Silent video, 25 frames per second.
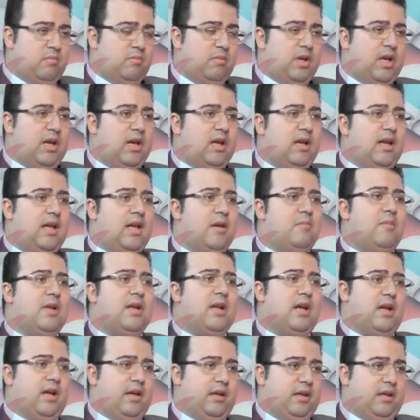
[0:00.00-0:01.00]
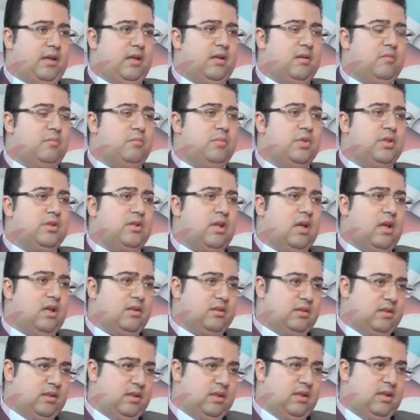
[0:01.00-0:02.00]
بخلايا مناعيه
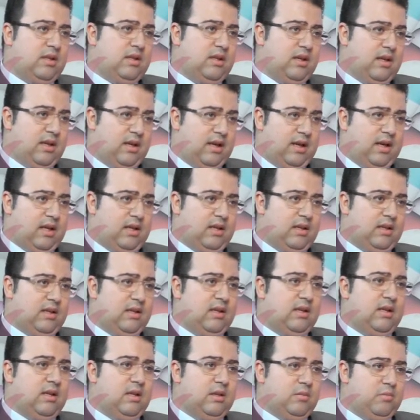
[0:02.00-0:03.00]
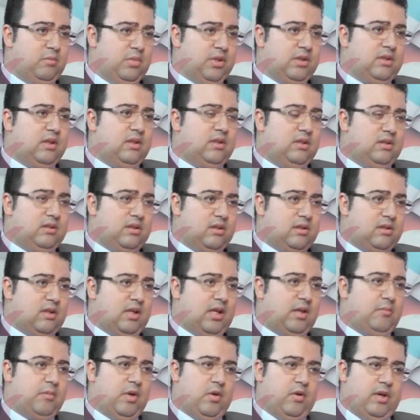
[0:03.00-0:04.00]
بتقضي على بطانه
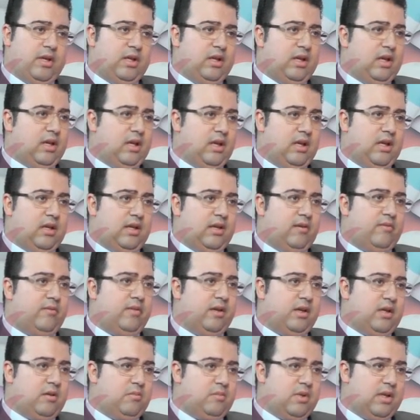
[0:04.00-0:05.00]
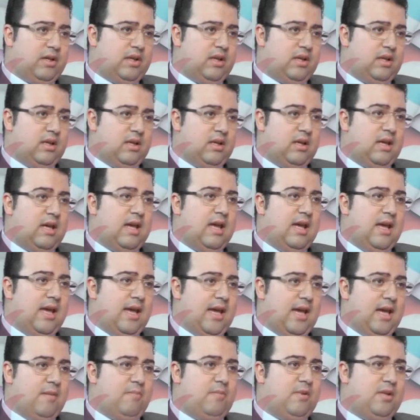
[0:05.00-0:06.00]
الرحم او اي خلايا في غير مكانها
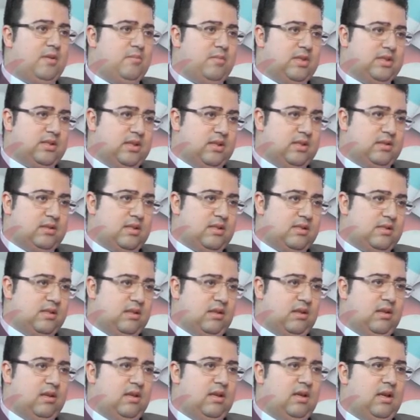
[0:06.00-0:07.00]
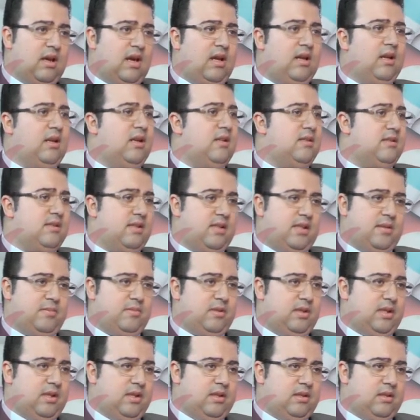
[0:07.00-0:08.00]
قبل ما تلتصق على الانسجه
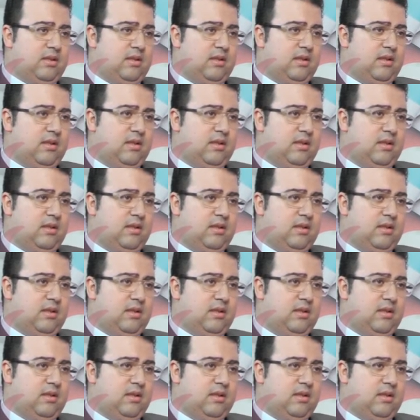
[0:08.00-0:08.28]
بتاعتنا